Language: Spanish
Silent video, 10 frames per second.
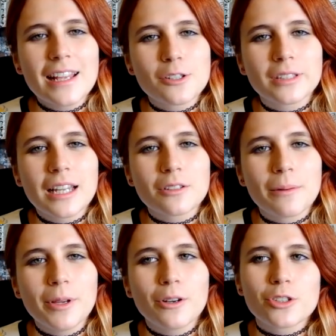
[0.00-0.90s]
a insultar a tus
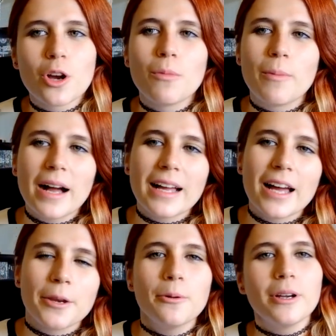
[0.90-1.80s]
amigos como
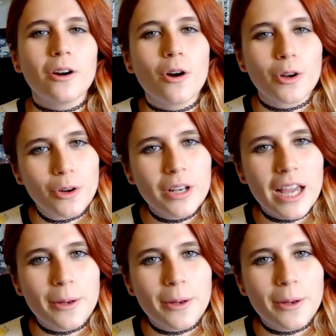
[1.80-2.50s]
Baka Eru o Kona